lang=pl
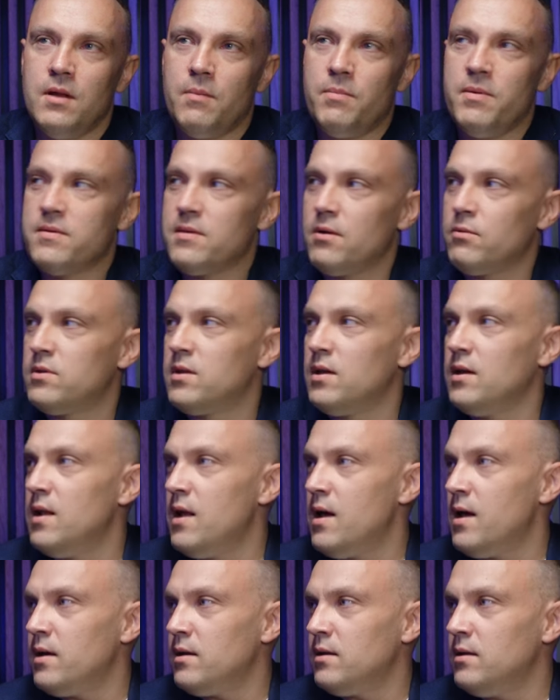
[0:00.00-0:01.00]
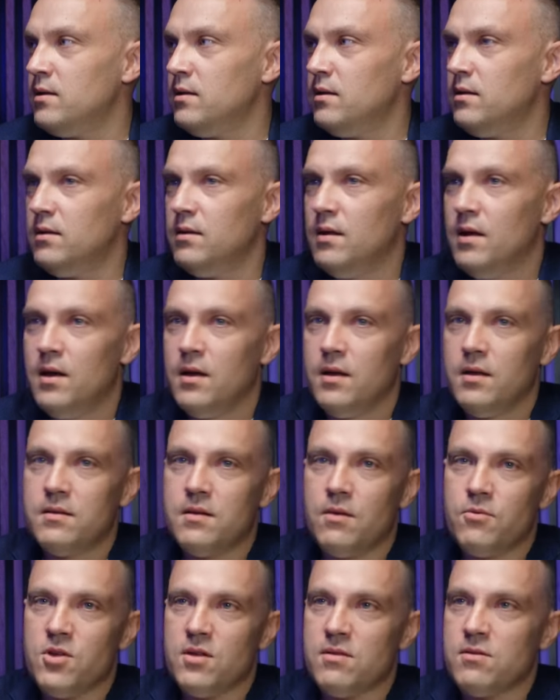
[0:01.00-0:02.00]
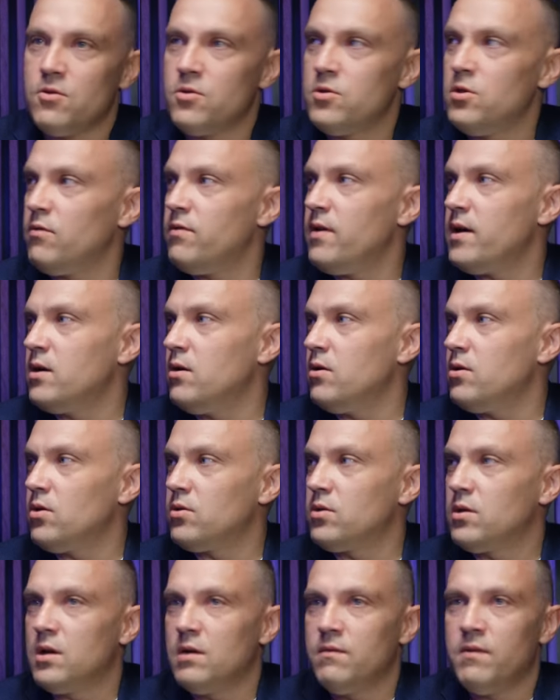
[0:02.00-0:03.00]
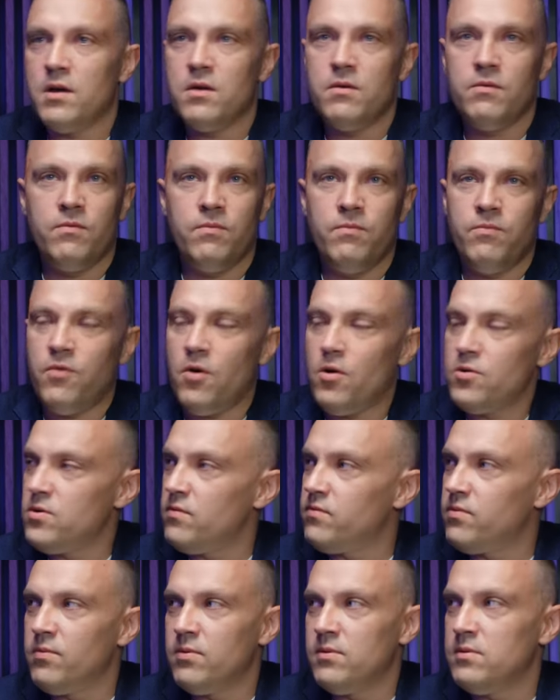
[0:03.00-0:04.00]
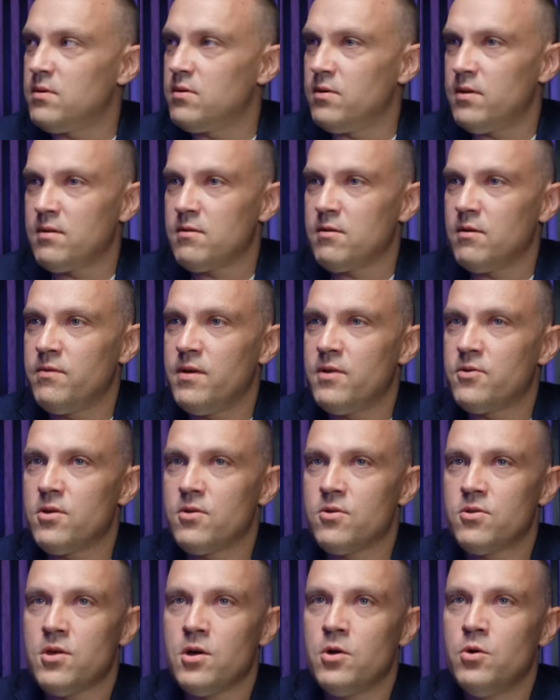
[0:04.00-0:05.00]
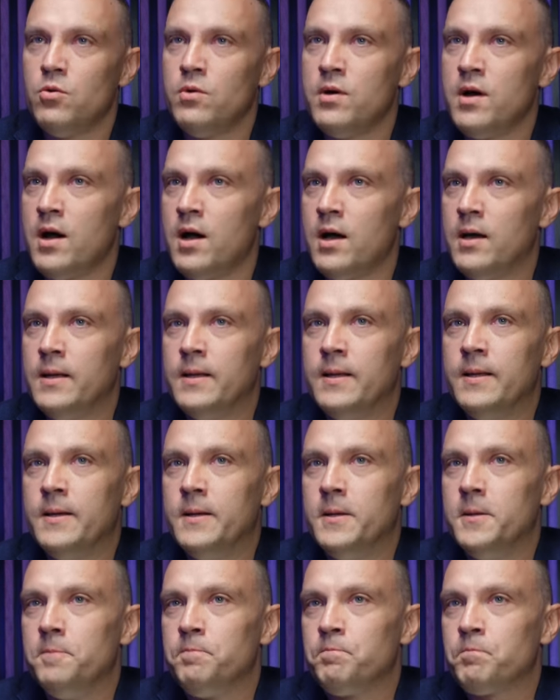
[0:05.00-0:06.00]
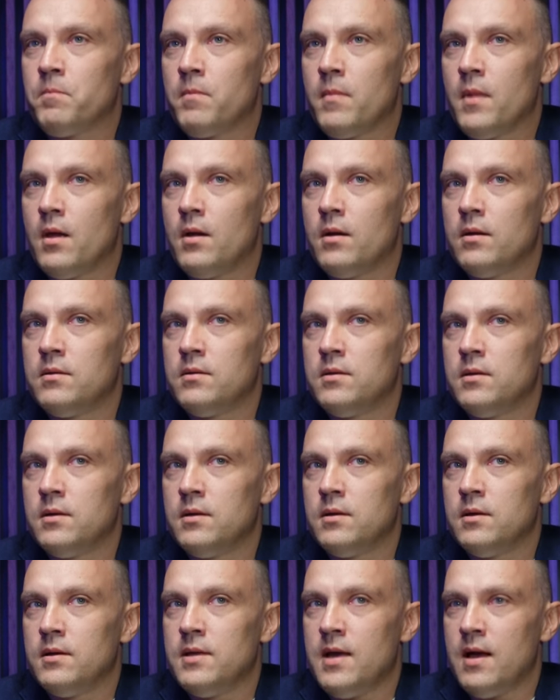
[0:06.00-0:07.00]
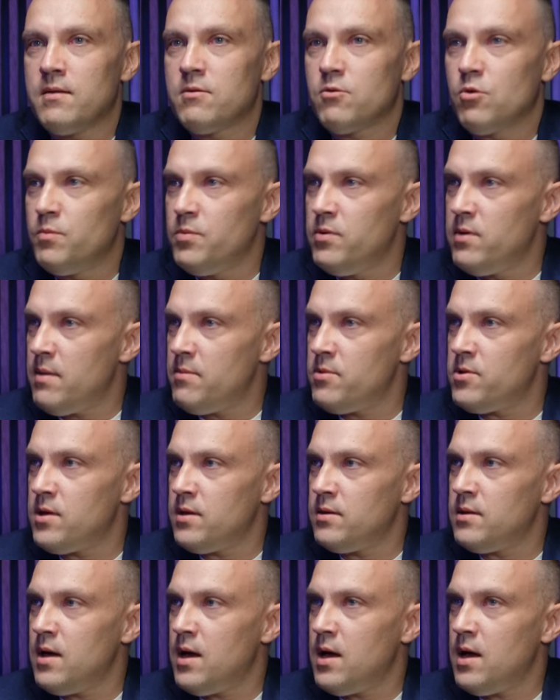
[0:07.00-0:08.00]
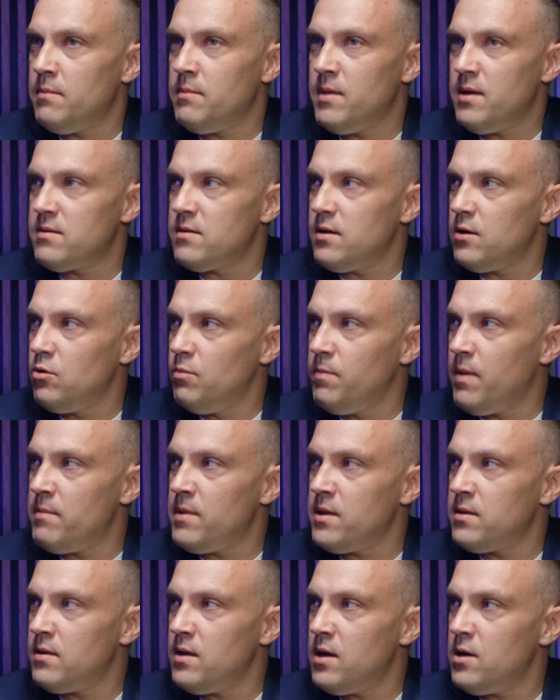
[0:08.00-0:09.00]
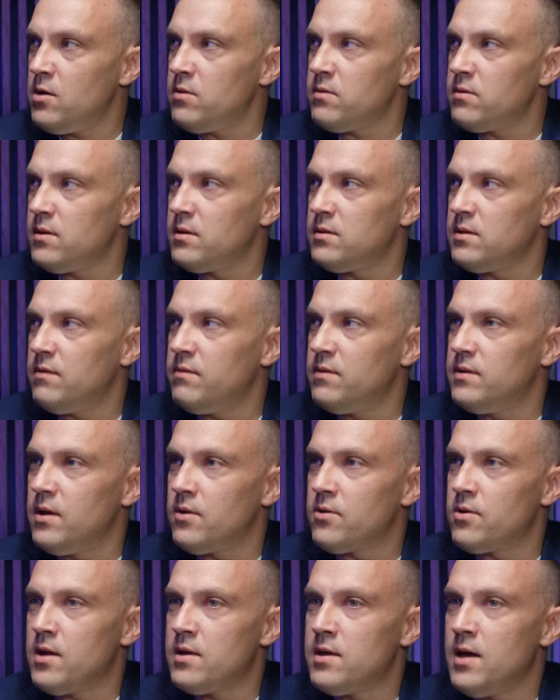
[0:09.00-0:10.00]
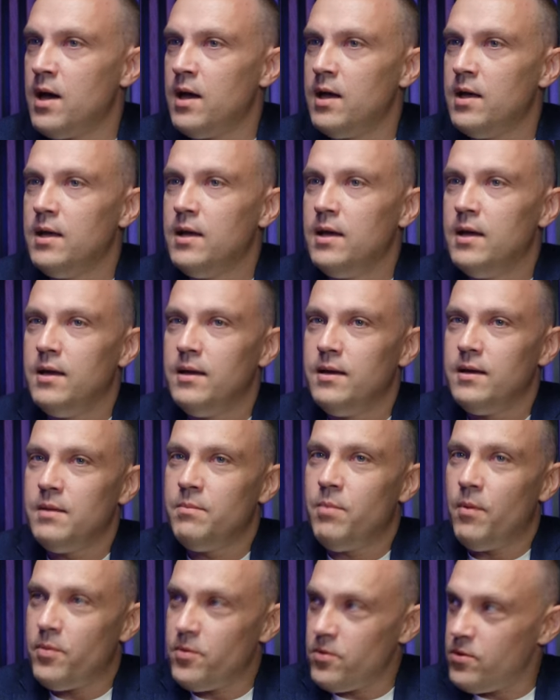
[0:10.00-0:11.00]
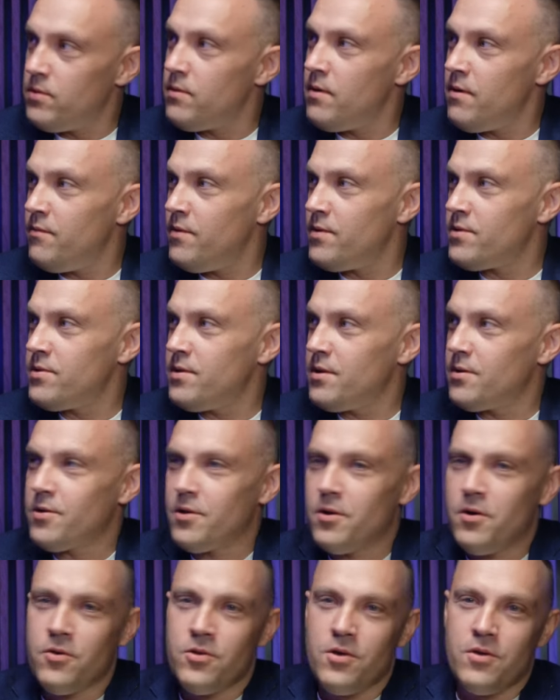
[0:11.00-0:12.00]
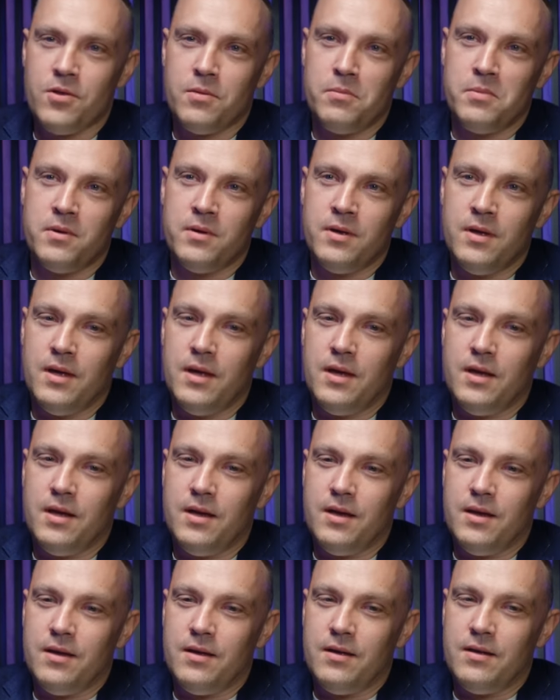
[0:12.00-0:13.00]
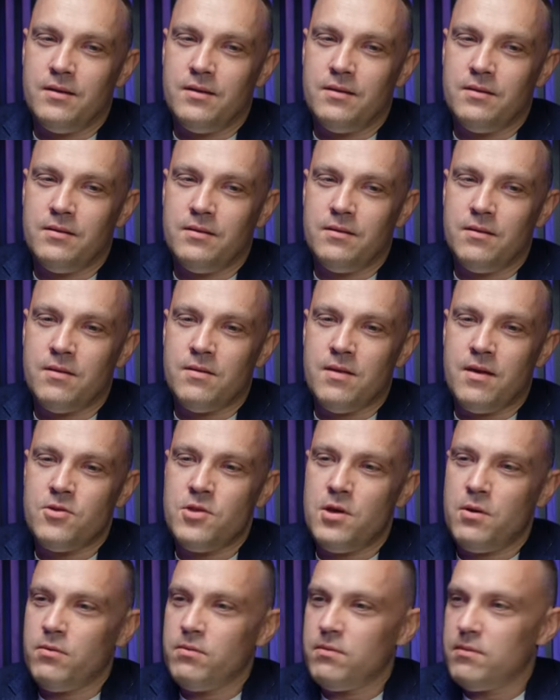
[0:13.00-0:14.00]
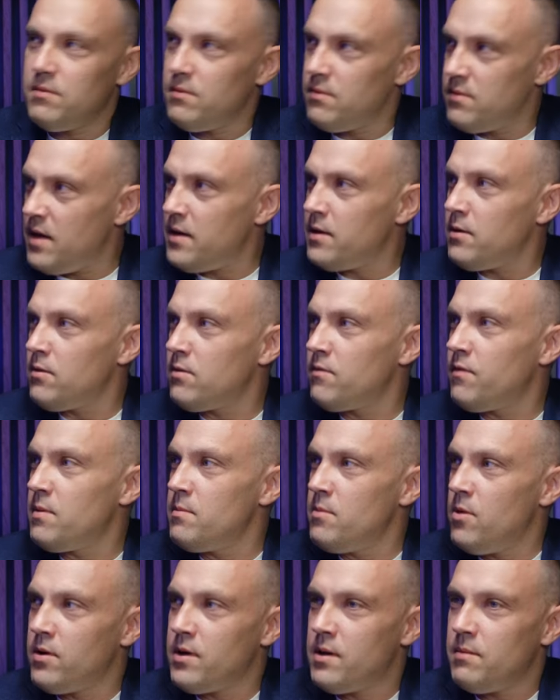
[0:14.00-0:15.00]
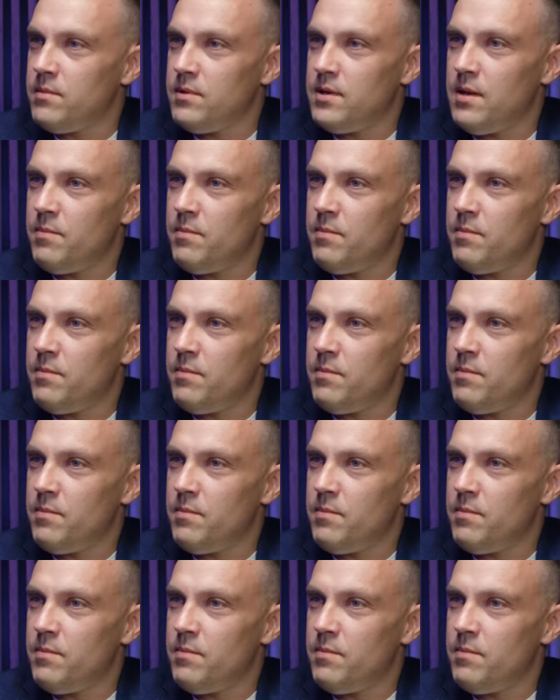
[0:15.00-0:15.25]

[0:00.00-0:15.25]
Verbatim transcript: napisał tyle i cały czas coś nowego i odkrywa i wchodzi w coraz to większe szczegóły, a mm, gdy ja skupiłem się na miejscach upamiętniających te wydarzenia, i poprosiłem właśnie Grzegorza, żeby e, no, zechciał zerknąć swoim okiem i